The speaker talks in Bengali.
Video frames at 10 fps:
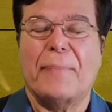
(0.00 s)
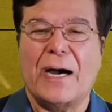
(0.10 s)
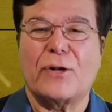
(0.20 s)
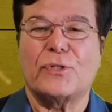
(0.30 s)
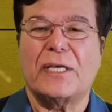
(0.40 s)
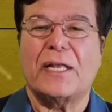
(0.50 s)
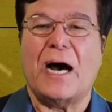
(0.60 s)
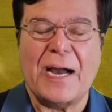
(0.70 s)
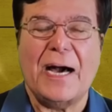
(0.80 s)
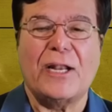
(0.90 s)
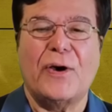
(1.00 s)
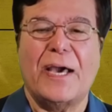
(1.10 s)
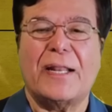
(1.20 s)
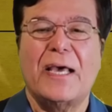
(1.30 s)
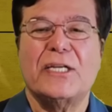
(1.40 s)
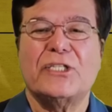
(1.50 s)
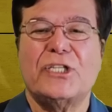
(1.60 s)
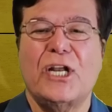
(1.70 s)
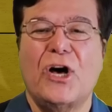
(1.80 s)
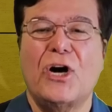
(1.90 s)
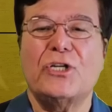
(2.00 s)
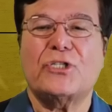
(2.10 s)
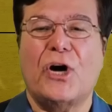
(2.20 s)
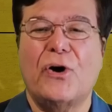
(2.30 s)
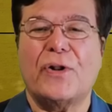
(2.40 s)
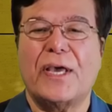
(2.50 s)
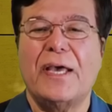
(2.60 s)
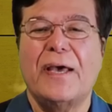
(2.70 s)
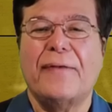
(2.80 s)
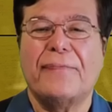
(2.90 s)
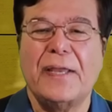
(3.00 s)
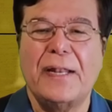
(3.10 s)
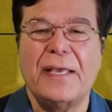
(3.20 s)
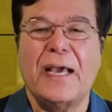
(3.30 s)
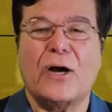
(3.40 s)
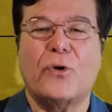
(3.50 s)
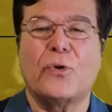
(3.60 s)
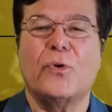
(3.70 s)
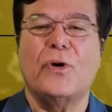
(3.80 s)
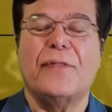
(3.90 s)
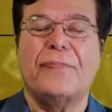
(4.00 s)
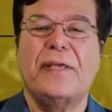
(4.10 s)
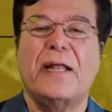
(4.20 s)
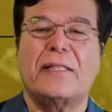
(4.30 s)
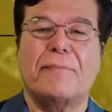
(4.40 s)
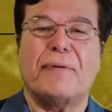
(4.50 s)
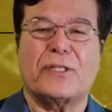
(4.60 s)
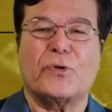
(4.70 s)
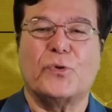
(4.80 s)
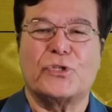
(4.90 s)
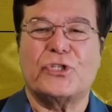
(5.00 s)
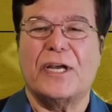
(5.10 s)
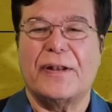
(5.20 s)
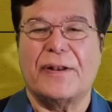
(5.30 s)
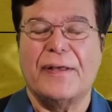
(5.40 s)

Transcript: ভারতের মেঘালয়ের শিলং শহরে তিনি এখনো দিনাতিপাত করছেন